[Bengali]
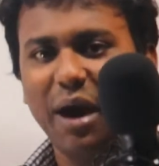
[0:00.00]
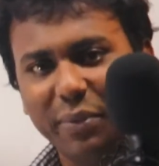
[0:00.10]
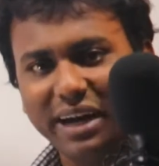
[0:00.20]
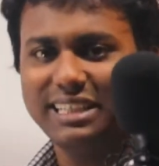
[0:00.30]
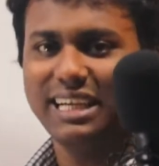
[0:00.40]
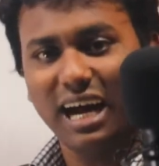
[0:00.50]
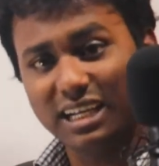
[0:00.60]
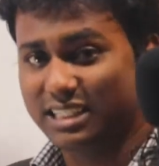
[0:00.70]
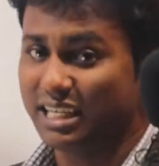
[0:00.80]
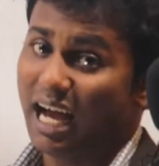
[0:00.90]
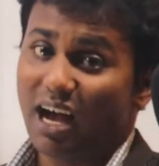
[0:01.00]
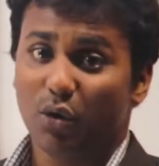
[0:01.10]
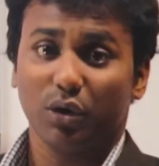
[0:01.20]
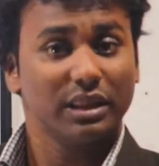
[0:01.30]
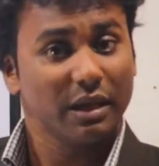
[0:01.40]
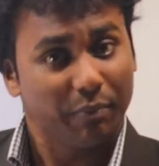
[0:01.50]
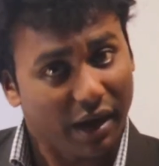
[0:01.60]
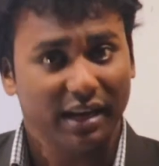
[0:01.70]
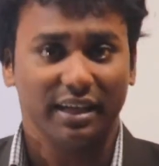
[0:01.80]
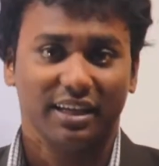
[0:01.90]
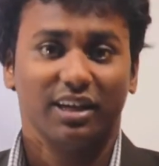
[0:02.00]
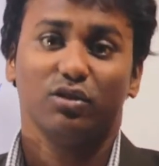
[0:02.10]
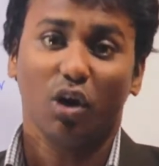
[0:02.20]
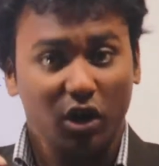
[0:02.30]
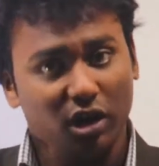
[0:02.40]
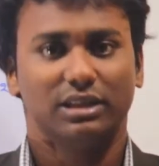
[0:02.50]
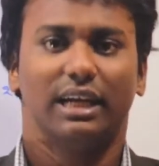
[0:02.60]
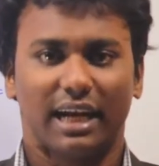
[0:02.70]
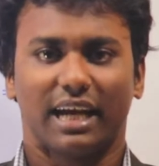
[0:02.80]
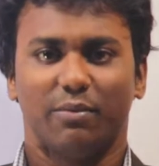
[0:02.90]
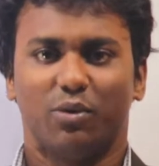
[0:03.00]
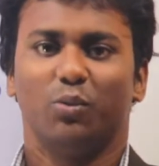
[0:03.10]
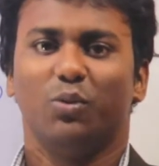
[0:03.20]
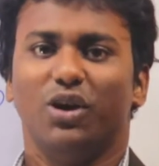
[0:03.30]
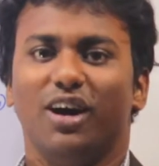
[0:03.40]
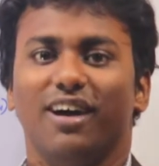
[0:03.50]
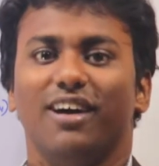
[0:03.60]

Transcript: আবার চার্জ না করতে পারি তখন সেটাকে বলবো